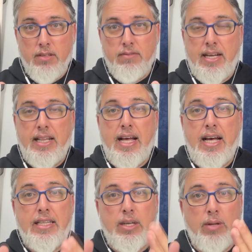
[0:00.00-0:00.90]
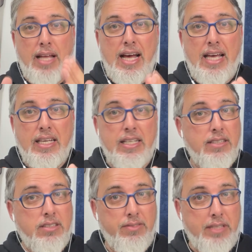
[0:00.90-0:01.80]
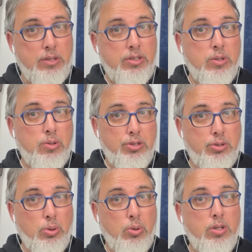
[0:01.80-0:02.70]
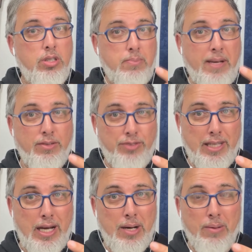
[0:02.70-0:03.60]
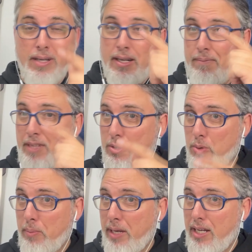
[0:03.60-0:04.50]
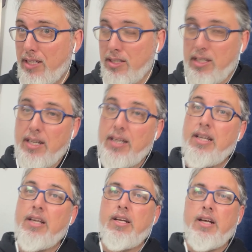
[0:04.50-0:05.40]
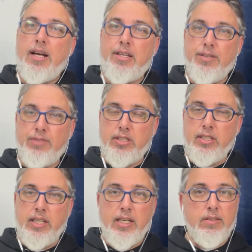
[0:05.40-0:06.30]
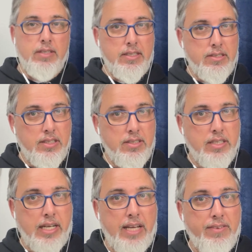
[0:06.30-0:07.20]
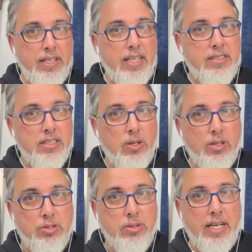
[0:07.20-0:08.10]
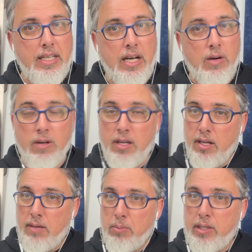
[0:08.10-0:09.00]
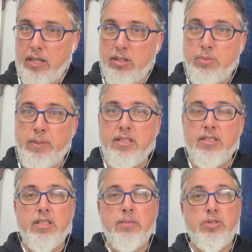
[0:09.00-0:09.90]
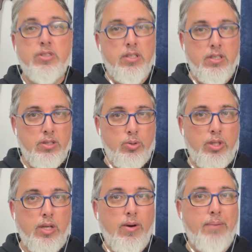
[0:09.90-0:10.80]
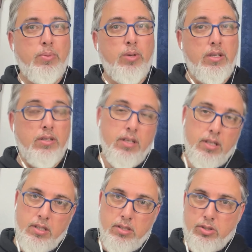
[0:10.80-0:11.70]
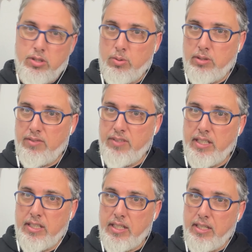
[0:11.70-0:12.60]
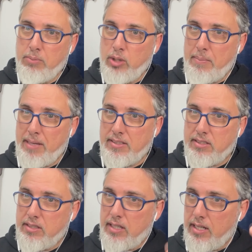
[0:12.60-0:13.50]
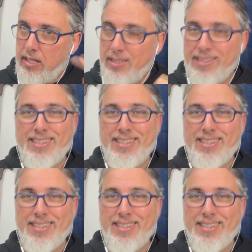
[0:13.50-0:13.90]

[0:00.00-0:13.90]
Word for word: Vai lá, dá o like nesse vídeo se gostou, espera o final, comenta, ativa o sininho e se inscreve nesse nosso canal, porque nós precisamos do teu apoio. Solta a vinheta aí, mora massa